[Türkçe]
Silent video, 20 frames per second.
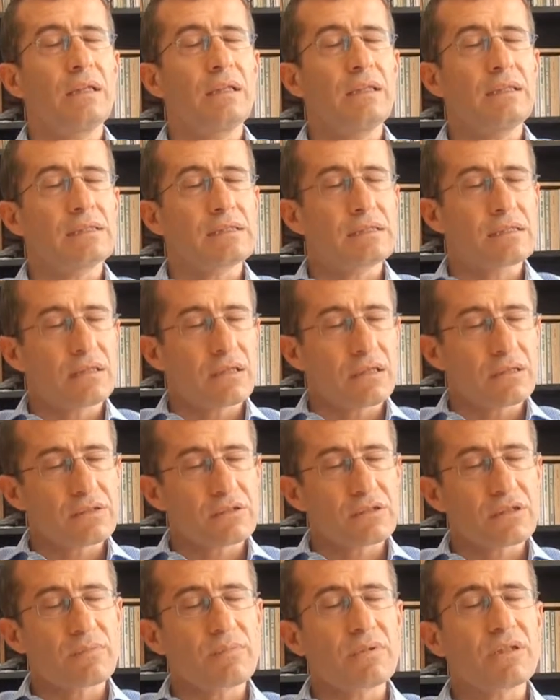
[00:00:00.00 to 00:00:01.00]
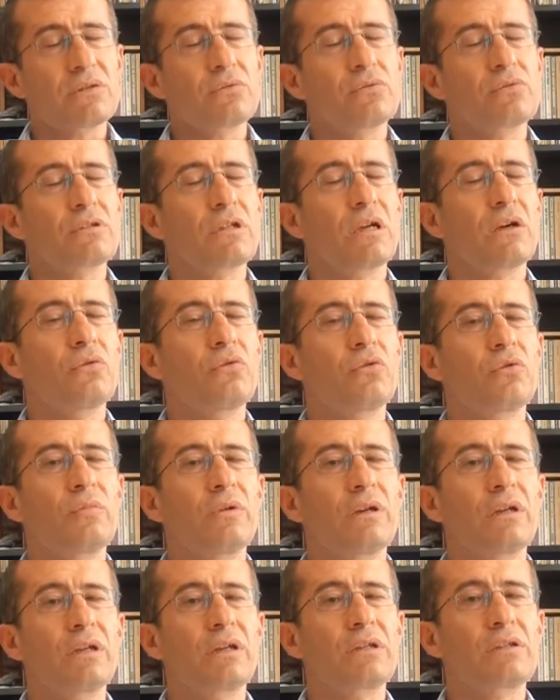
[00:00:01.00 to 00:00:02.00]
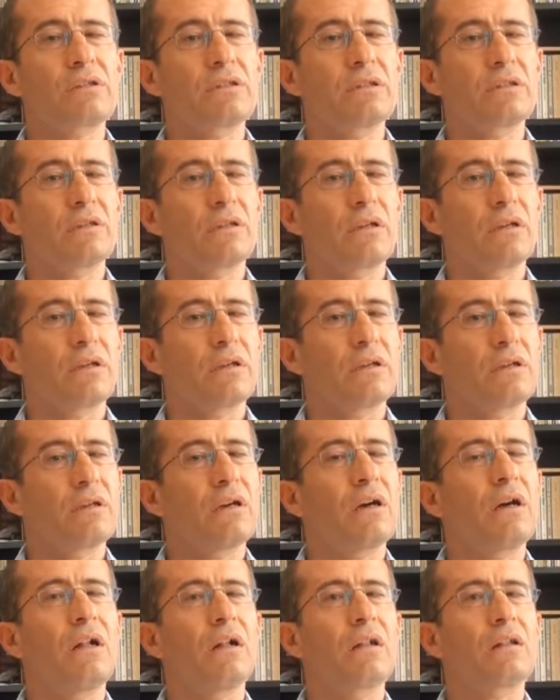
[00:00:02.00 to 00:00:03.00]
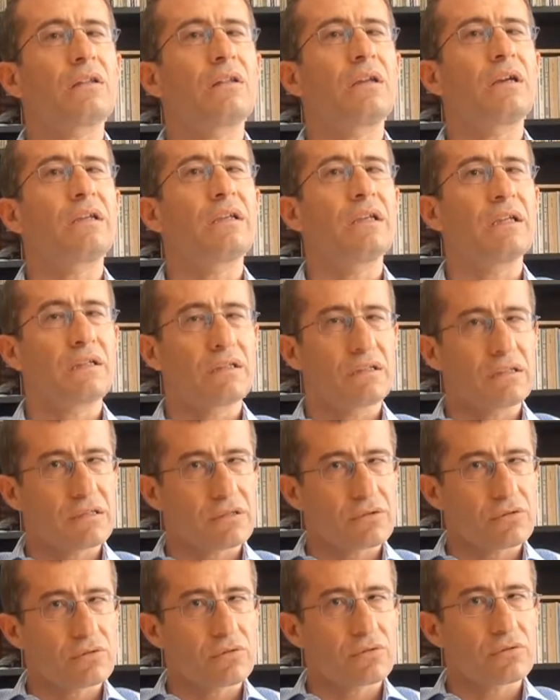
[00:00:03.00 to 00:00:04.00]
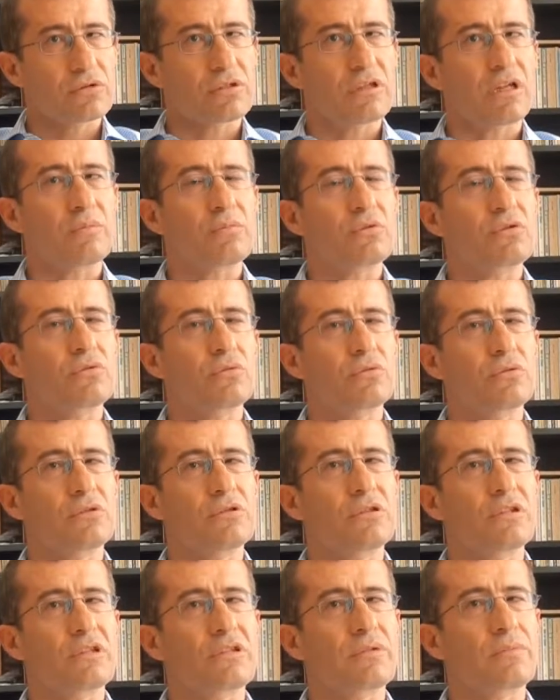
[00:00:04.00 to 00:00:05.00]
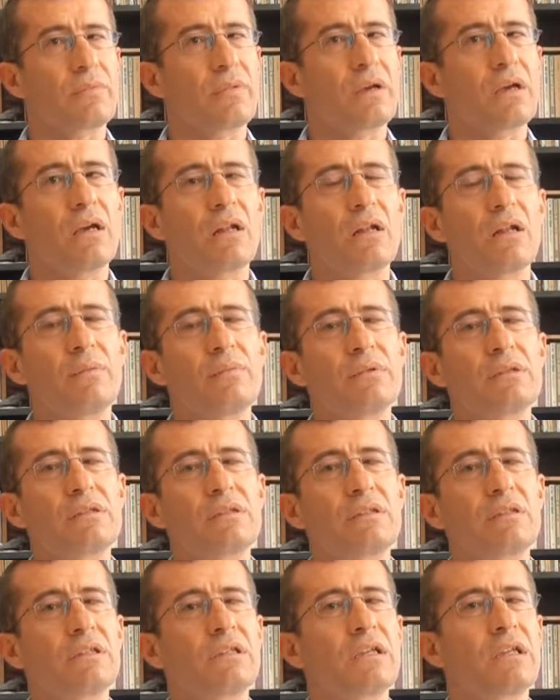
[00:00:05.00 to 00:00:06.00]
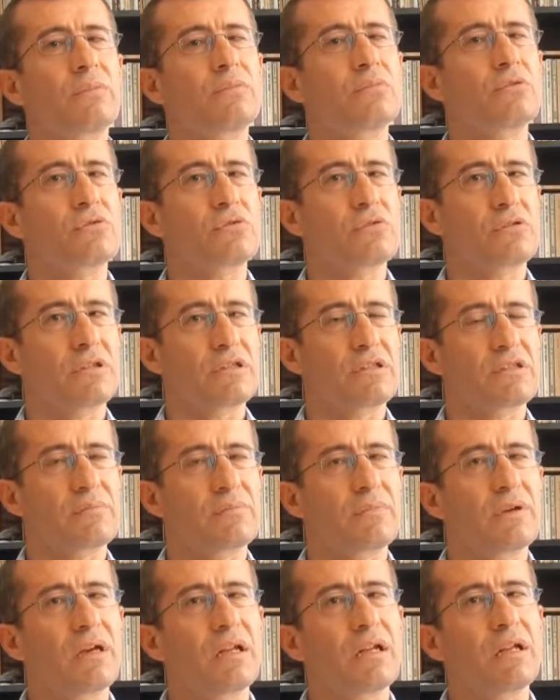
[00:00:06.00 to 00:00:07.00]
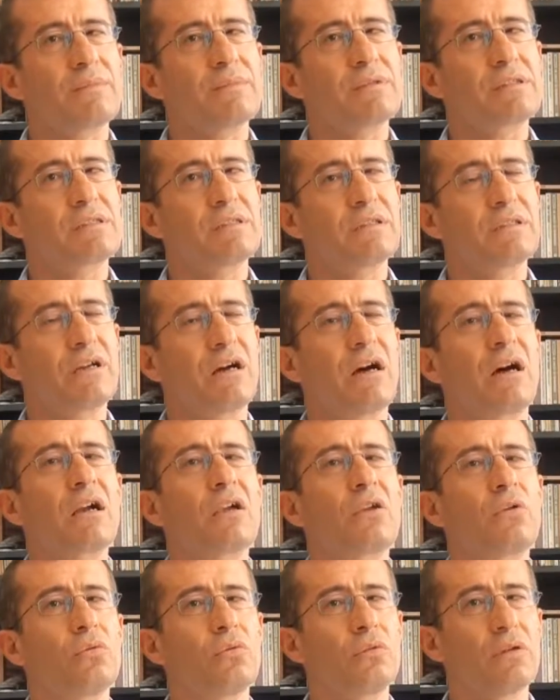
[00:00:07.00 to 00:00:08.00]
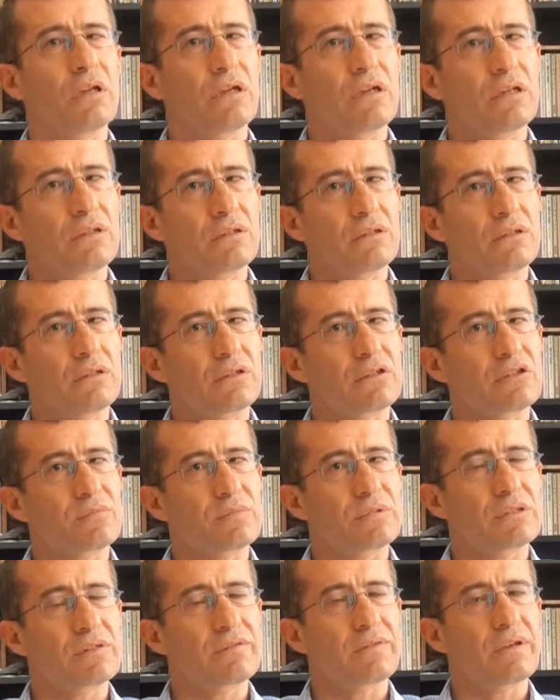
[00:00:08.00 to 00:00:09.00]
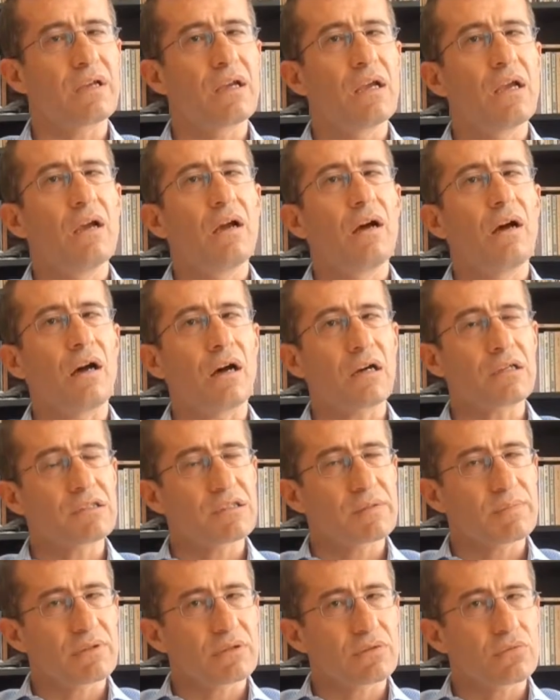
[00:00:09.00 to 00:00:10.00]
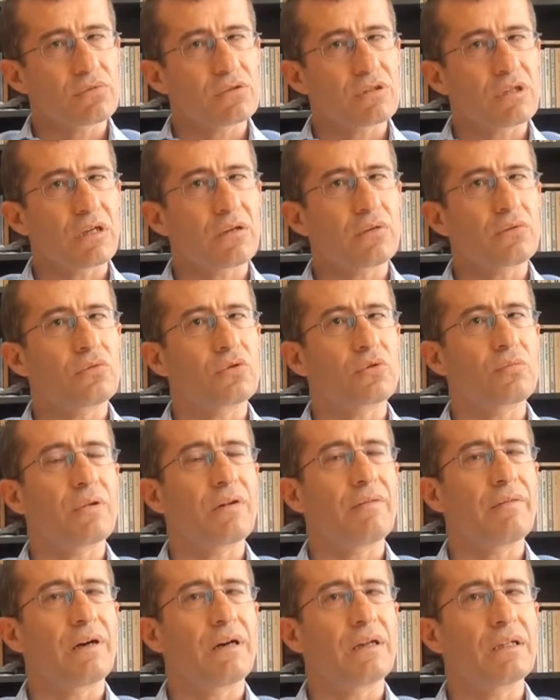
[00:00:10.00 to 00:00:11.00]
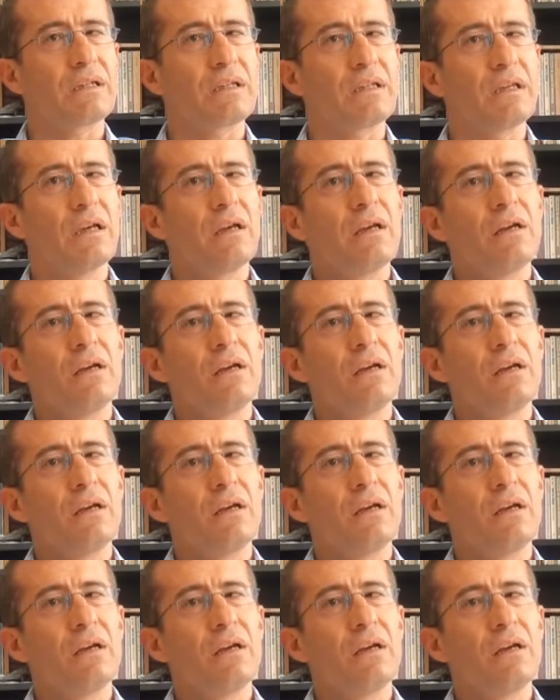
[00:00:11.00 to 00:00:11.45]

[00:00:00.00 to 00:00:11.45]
insanca bir düzen kurmak için e, halktan yetki istiyoruz. 69 seçim beyannamesi, 73 seçim beyannamesinin ak günleri adını taşıması ve hakça bir düzen kurma vaadi.